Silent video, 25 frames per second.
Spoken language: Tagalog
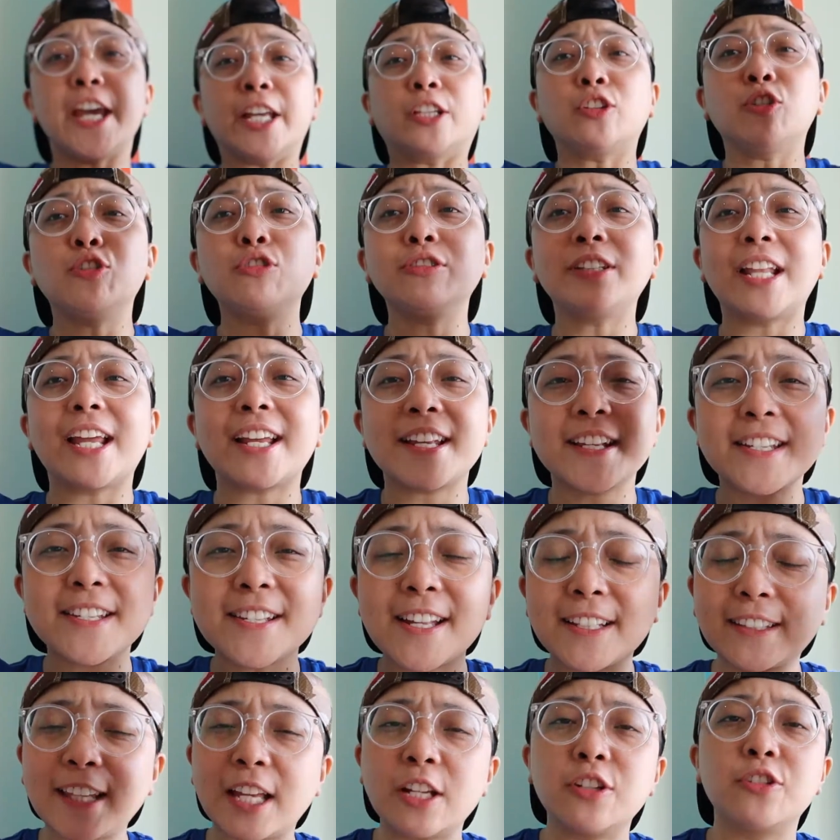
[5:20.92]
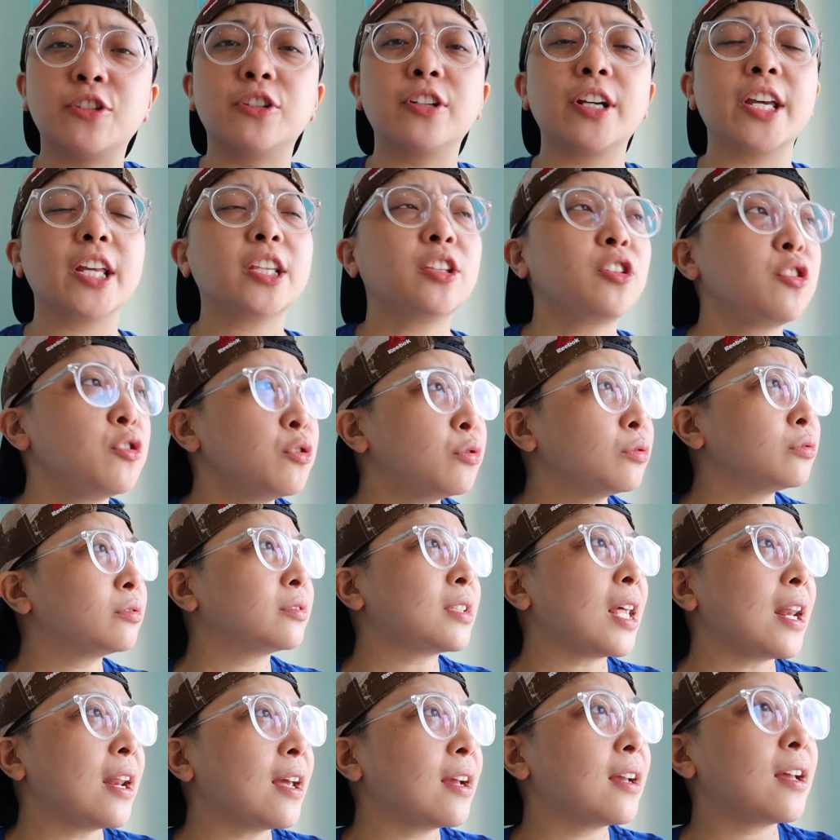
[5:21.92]
Itong next na tanong, ito yung
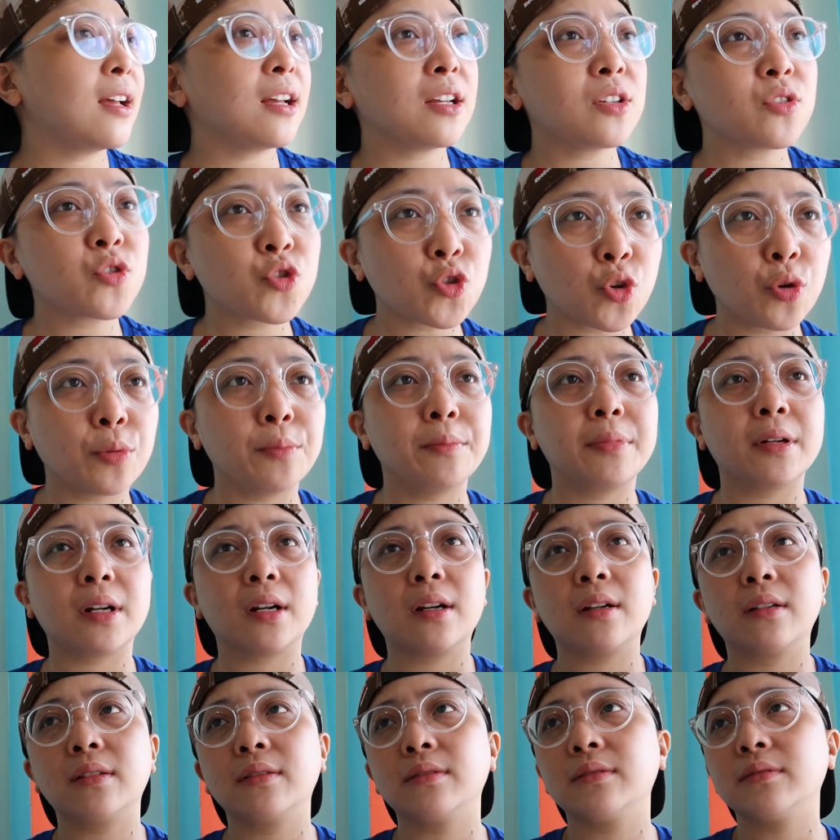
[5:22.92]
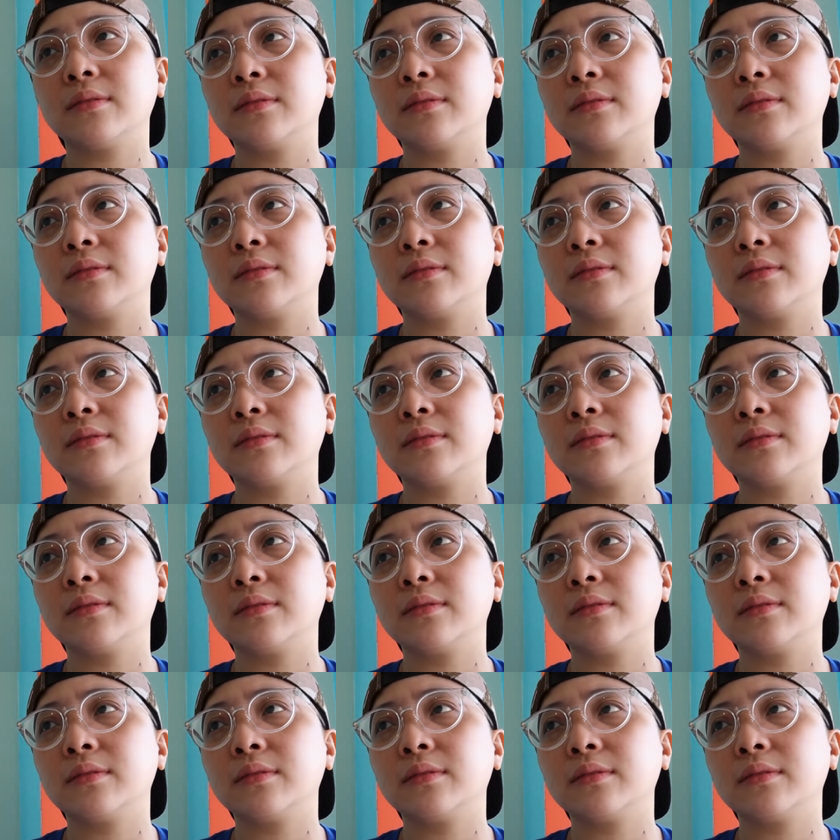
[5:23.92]
talagang sobrang...